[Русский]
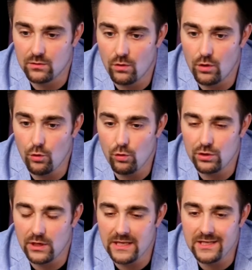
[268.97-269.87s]
но и
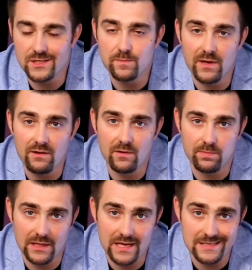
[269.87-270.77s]
он один из первых
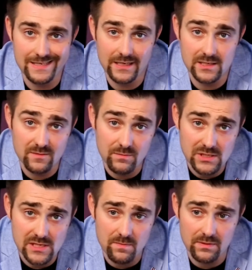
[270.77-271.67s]
пытается их
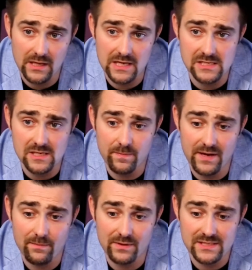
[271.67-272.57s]
осмыслить, пытается их
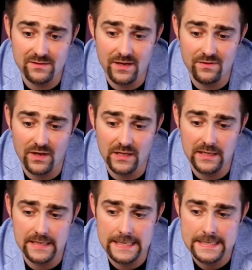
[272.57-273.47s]
преобразовать в
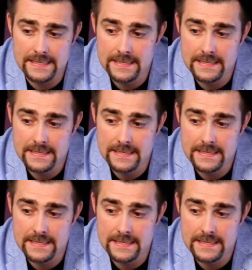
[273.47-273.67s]
какие-то